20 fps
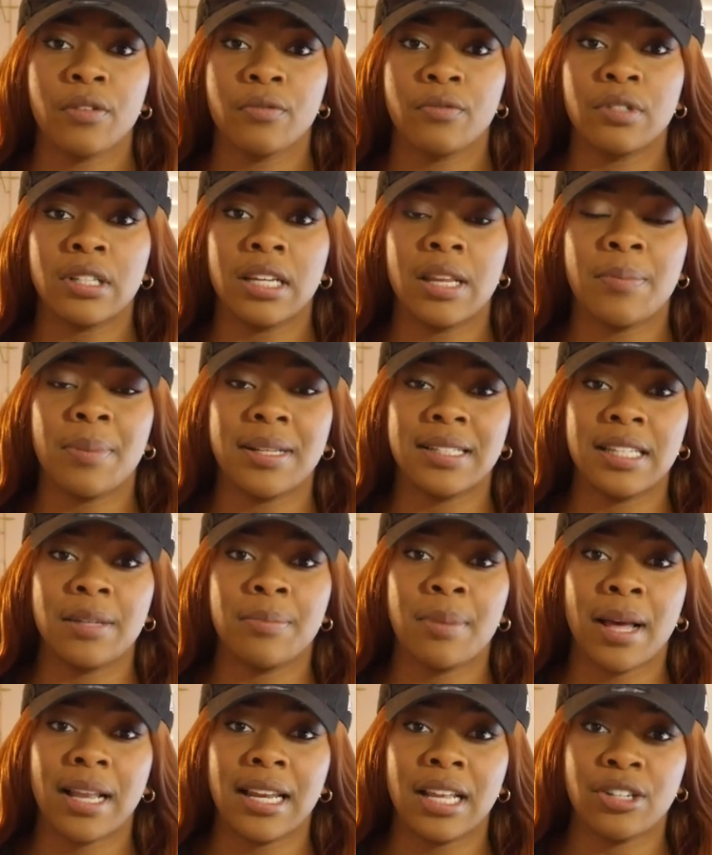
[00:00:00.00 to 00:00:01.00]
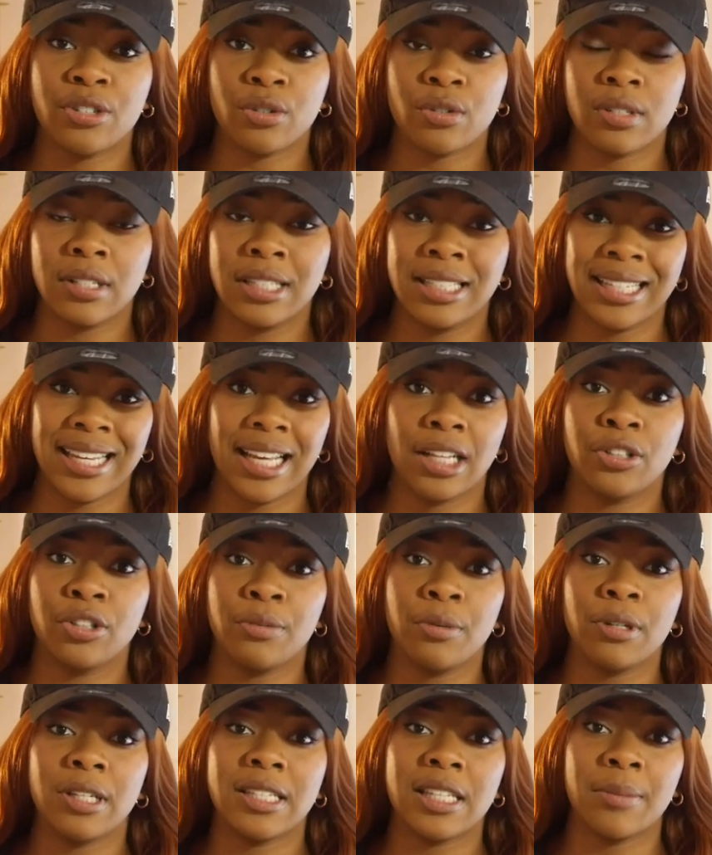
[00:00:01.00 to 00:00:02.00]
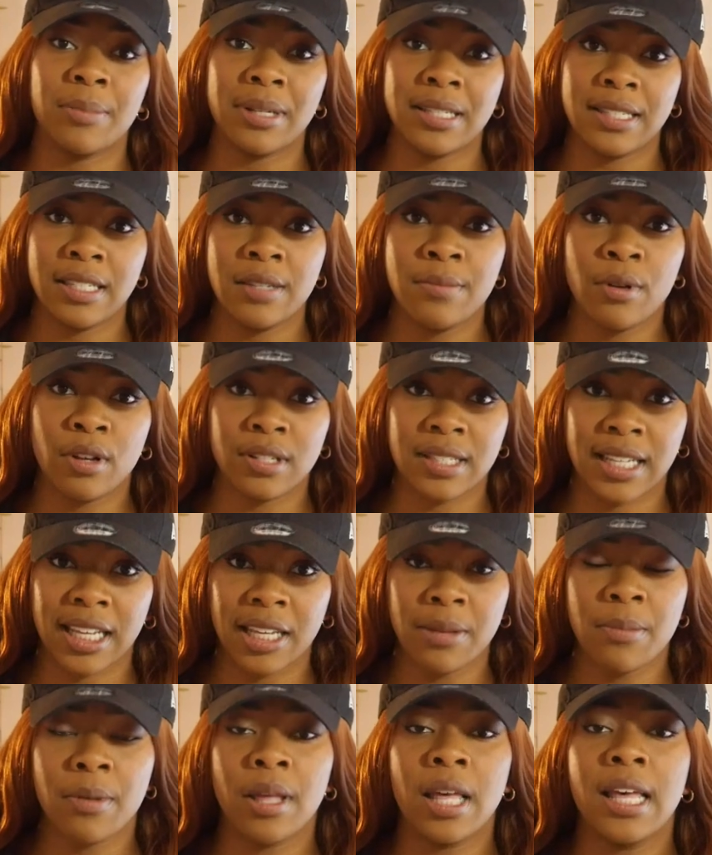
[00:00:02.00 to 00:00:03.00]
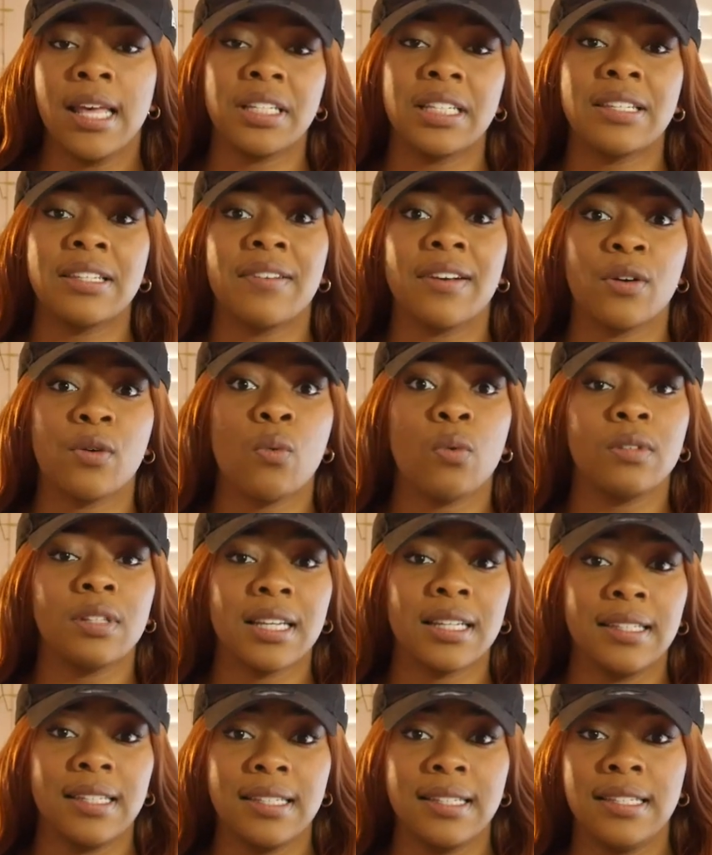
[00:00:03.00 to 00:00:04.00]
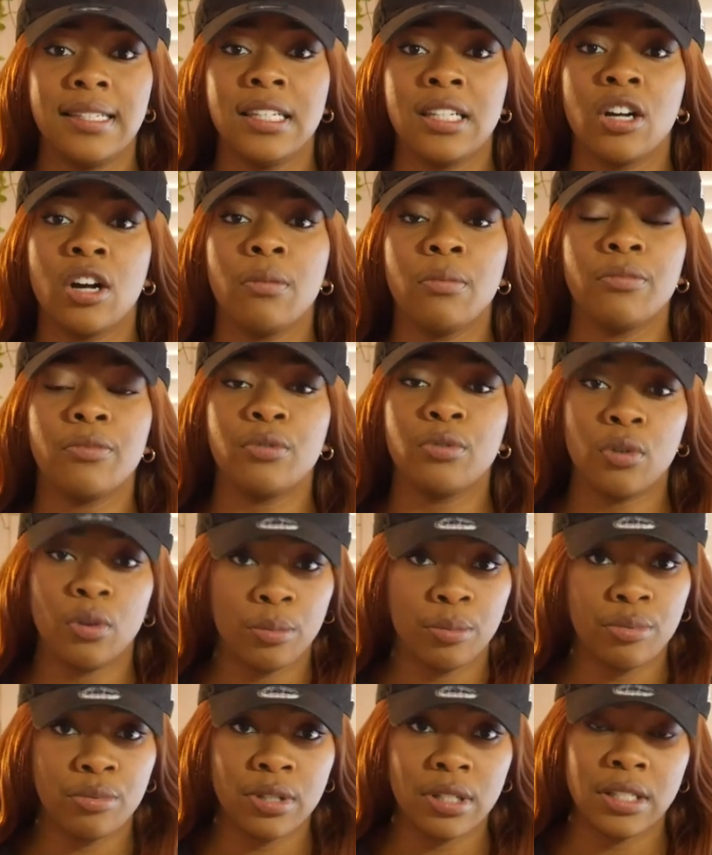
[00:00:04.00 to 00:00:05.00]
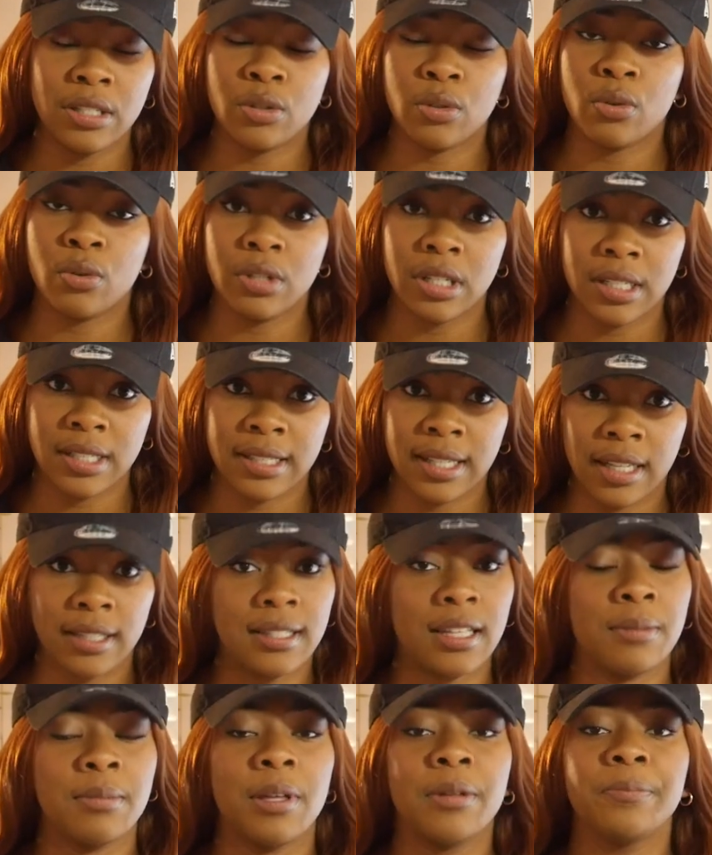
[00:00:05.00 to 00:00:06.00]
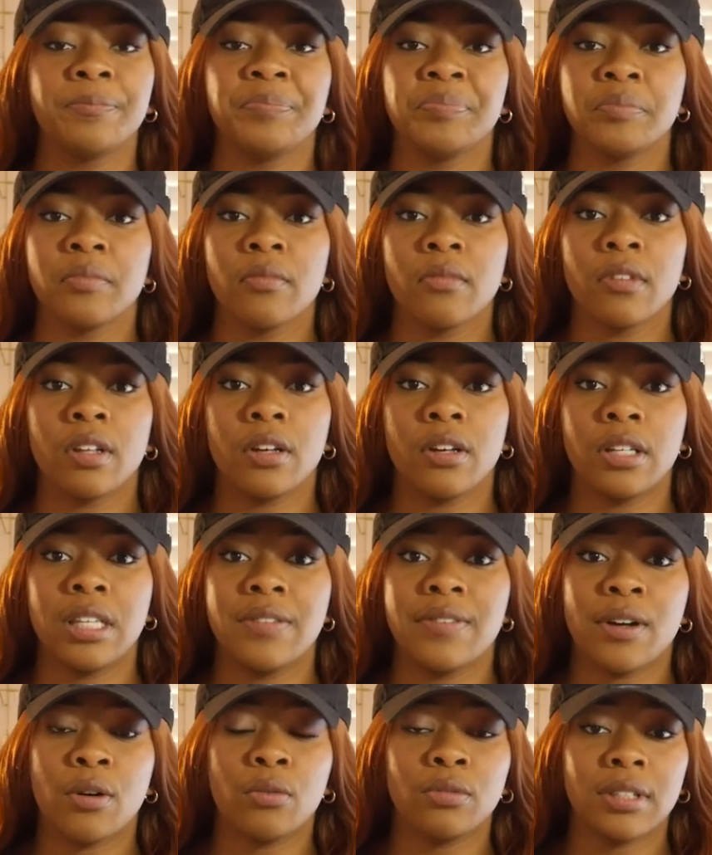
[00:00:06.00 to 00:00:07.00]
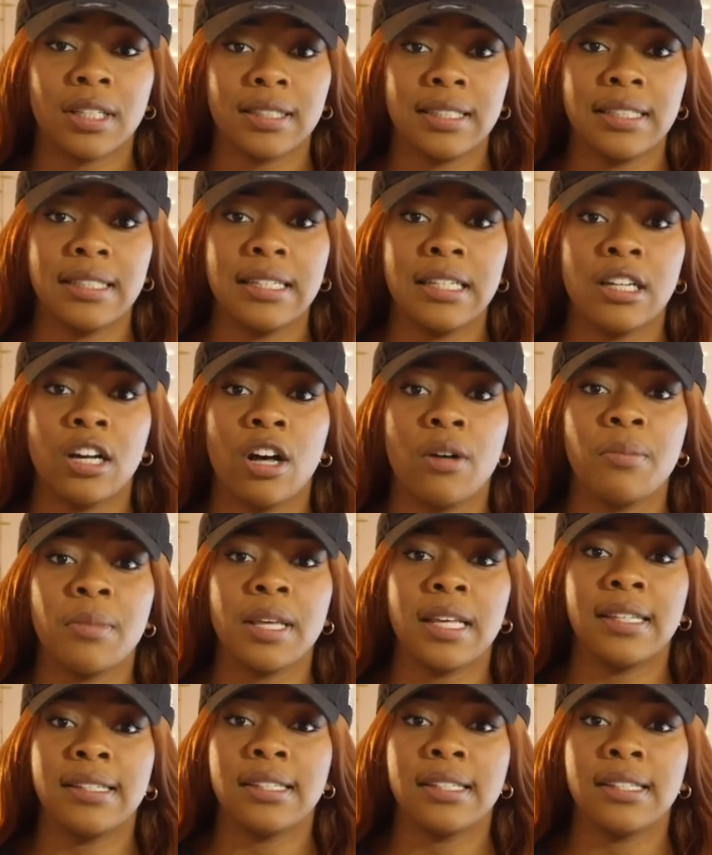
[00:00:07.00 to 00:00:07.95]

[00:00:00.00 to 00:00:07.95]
vous allez passer par l'agence directement qui s'appelle Cyberscream, qui va contacter Dilicom, vu qu'en plus ils se connaissent très très bien, euh, qui va contacter Dilicom et